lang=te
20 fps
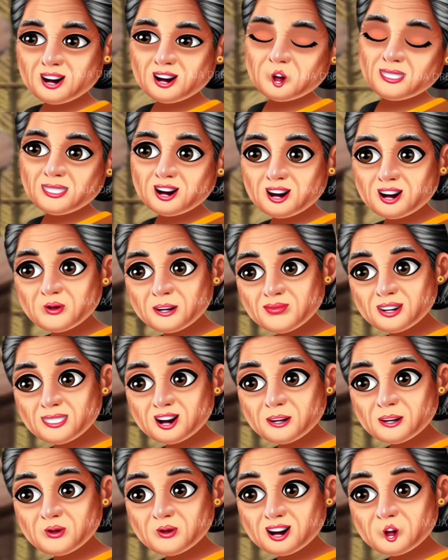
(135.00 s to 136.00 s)
ఏమైనా
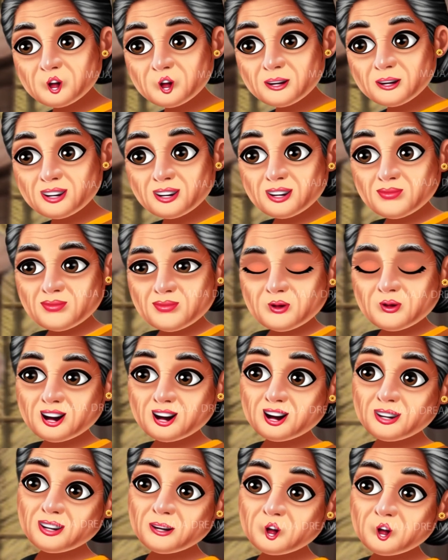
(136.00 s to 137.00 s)
మాట్లాడతావా
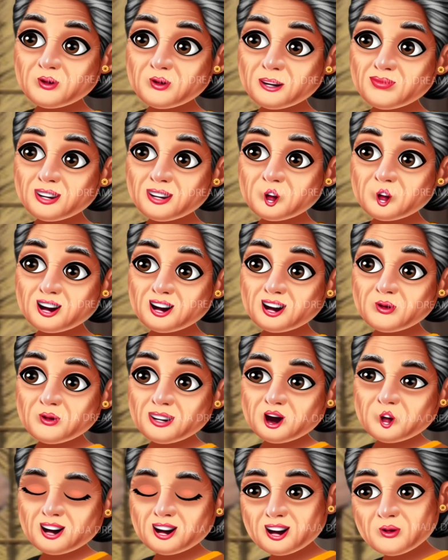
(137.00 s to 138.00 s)
లేక
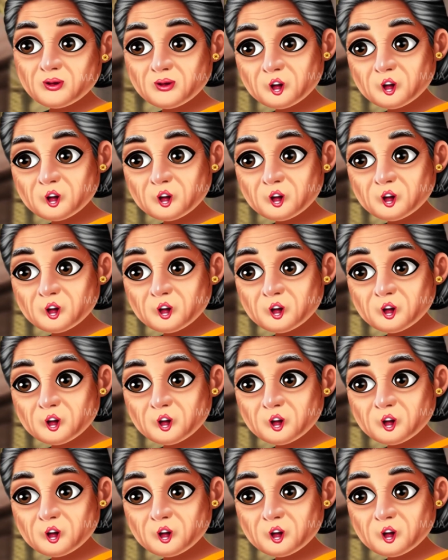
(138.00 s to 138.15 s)
అలానే